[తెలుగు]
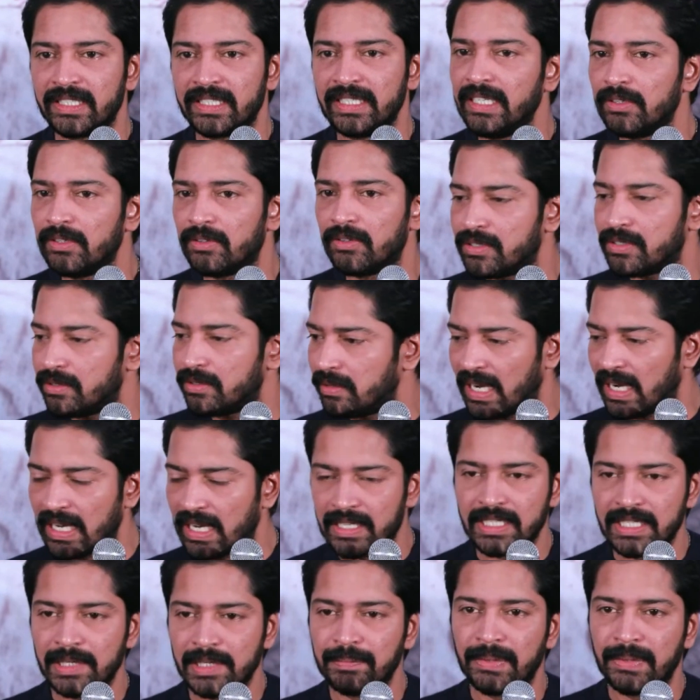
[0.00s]
దీనికోసం
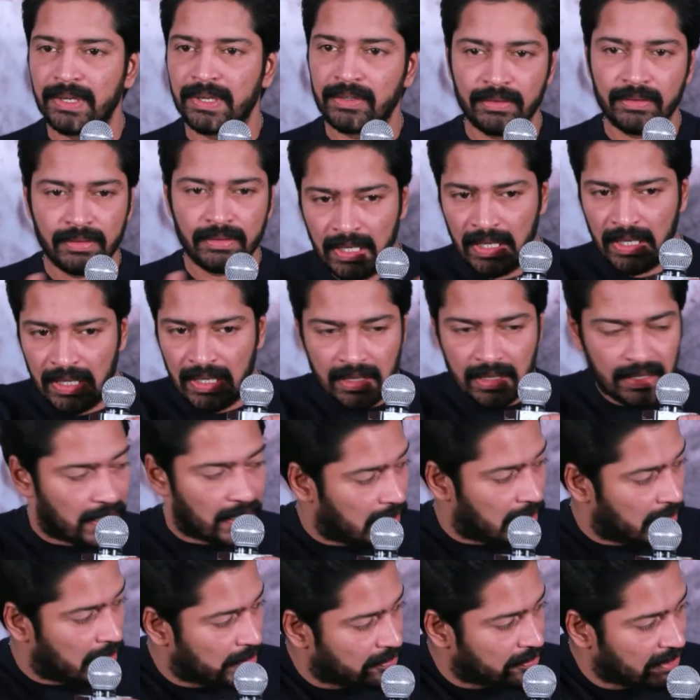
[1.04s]
ఆయన చెప్పారు
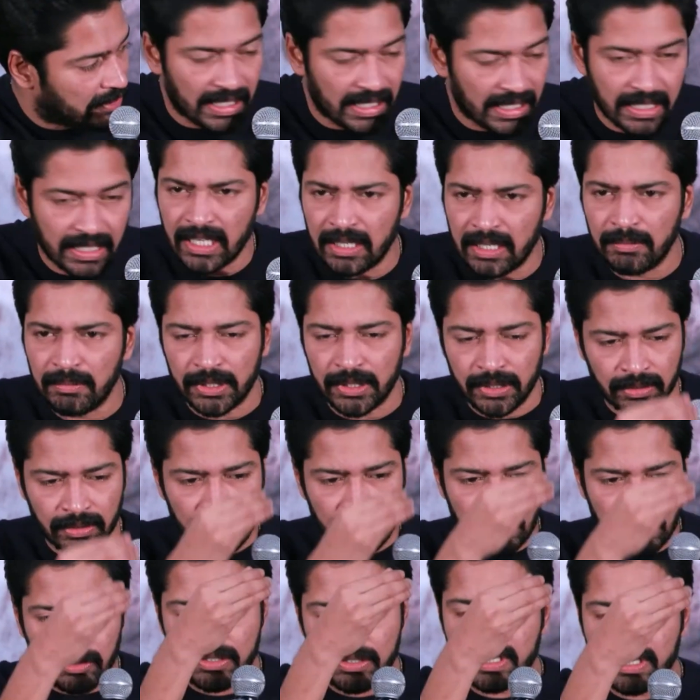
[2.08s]
వెంకట్ గారు మొత్తం
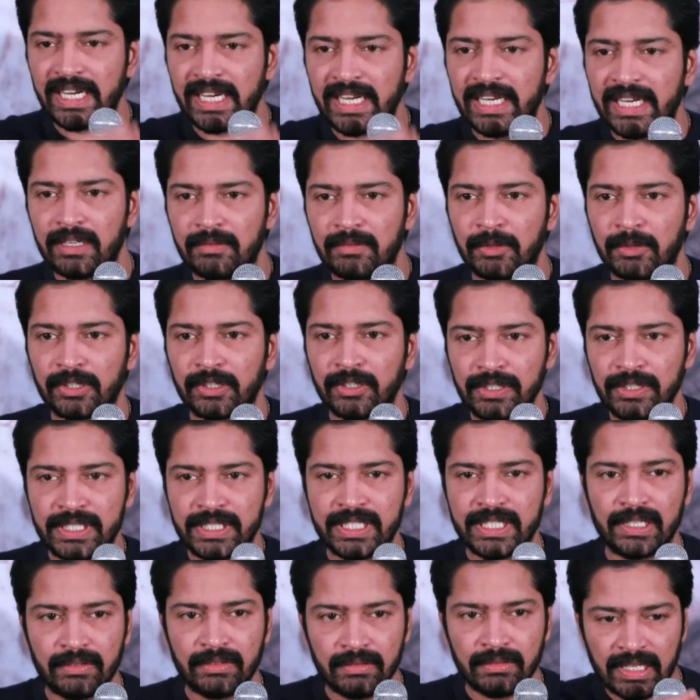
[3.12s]
నాకు వచ్చి డేటా మొత్తం
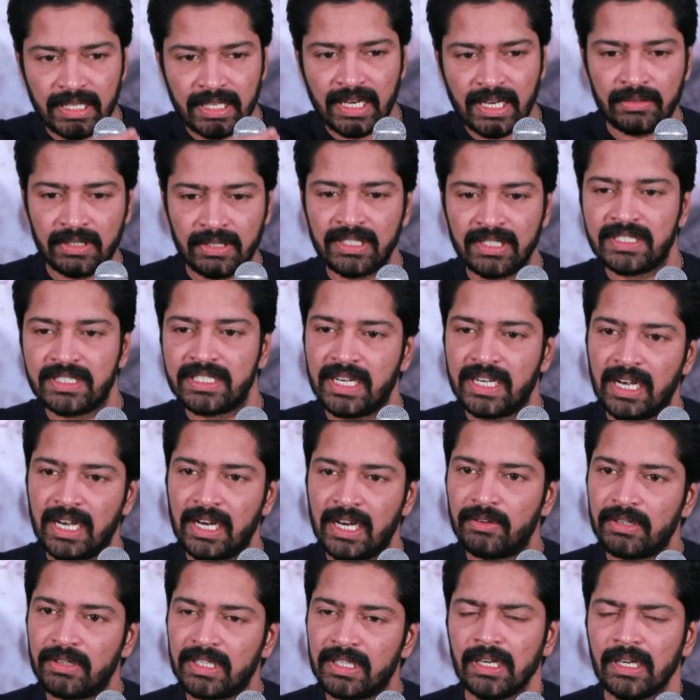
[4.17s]
ఇచ్చారు ఇలా ఉంటుంది సార్ ఇలా
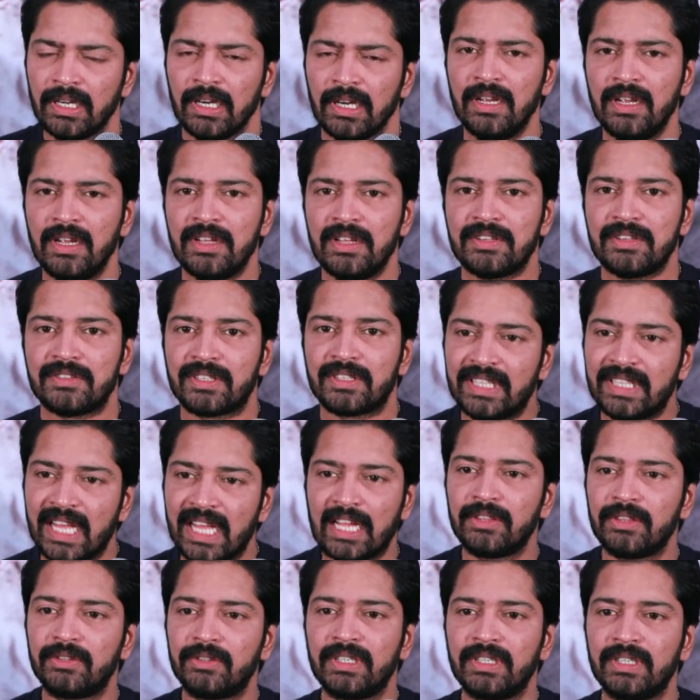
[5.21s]
ఉంటుంది సో
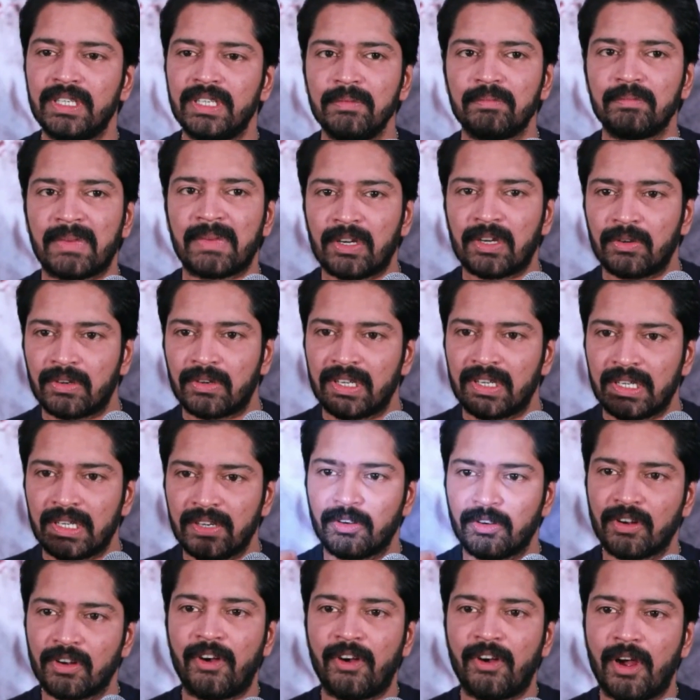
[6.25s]
దాంతో మనం ఒక
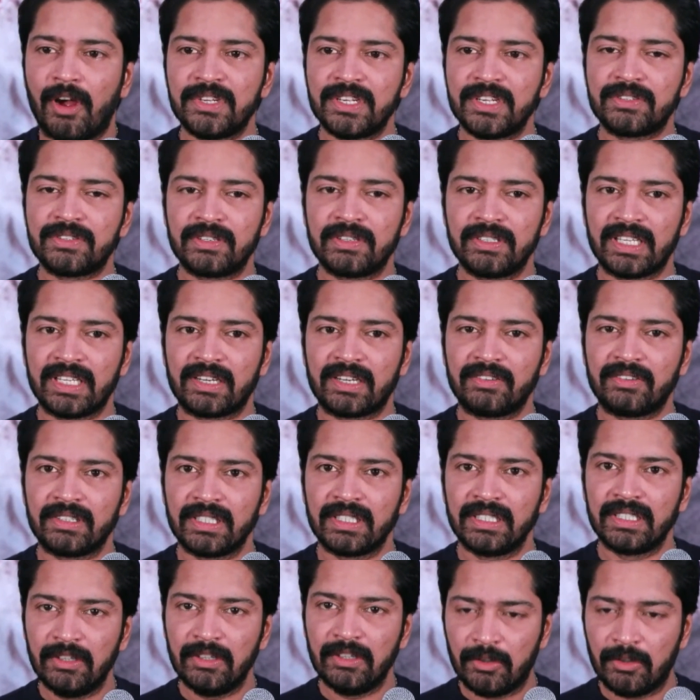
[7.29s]
ఒక ఫామ్ చేసుకున్న తర్వాత
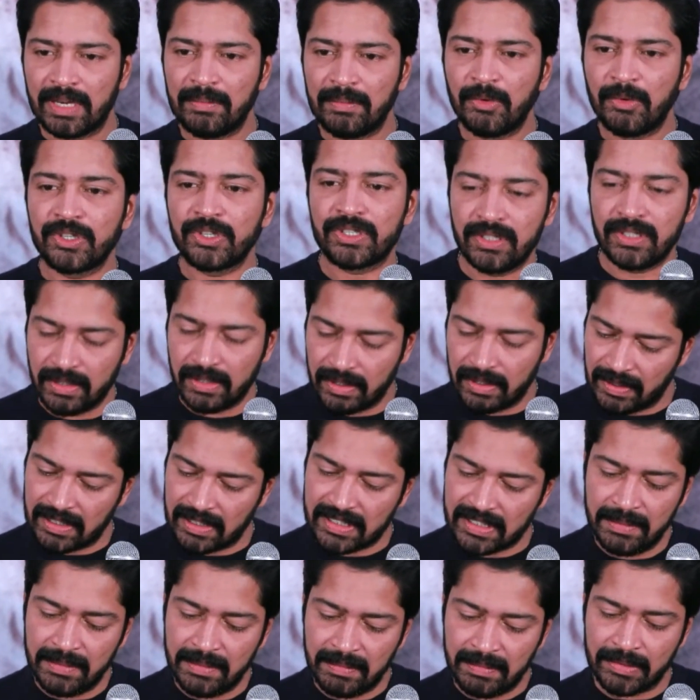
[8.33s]
అండి ఒక ఎమోషన్
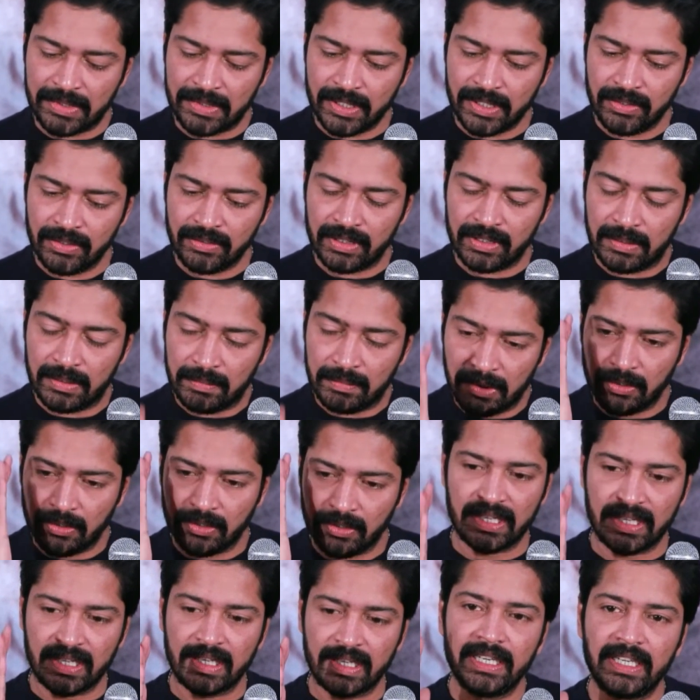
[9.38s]
సీన్ పేపర్ చదువుకున్నప్పుడు
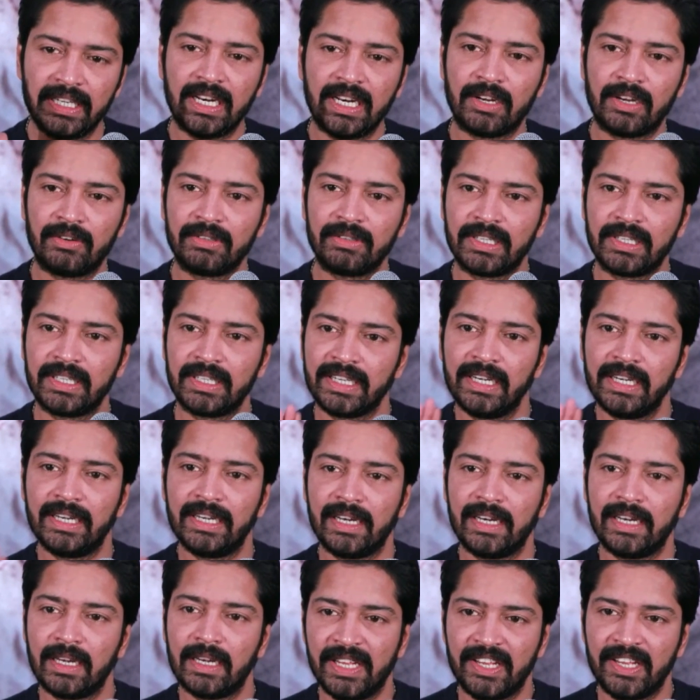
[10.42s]
ఓకే వీడు ఇలా ఉంటాడు ఇలా
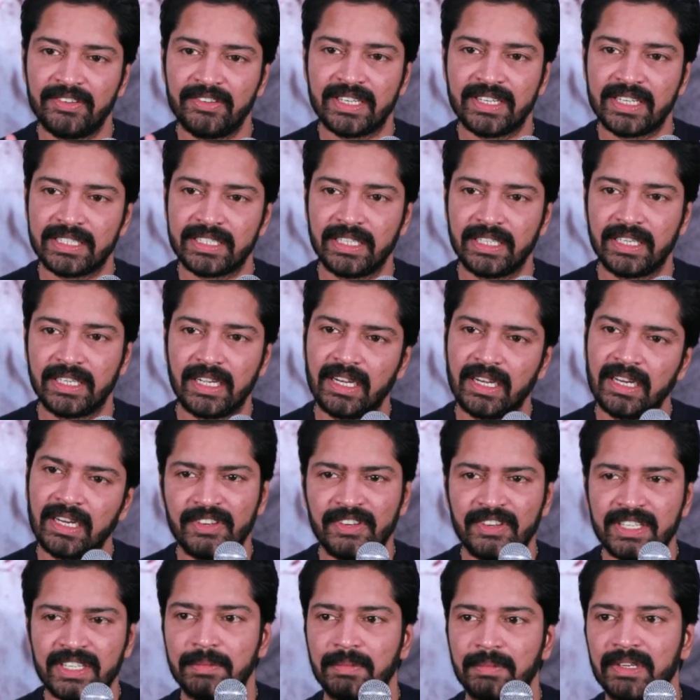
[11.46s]
ఇలా బిహేవ్ చేస్తాడు అని
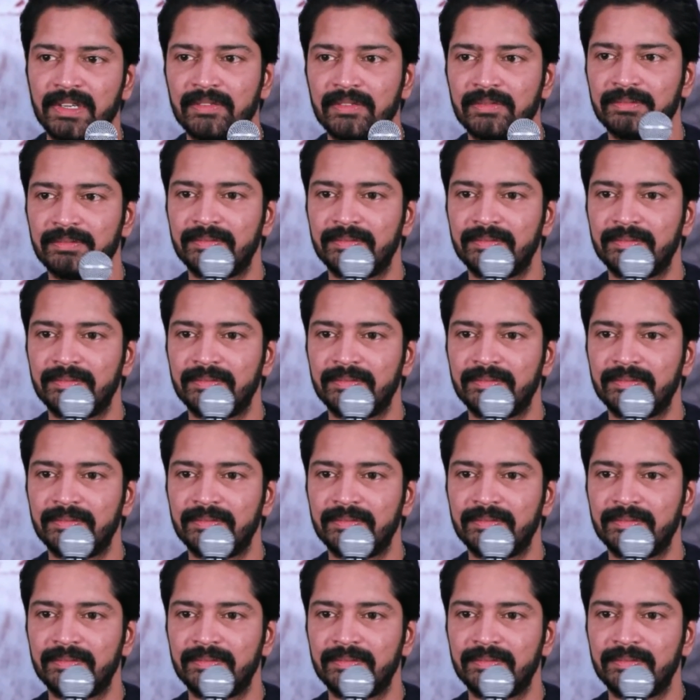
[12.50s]
ఫిక్స్ అయిపోయాను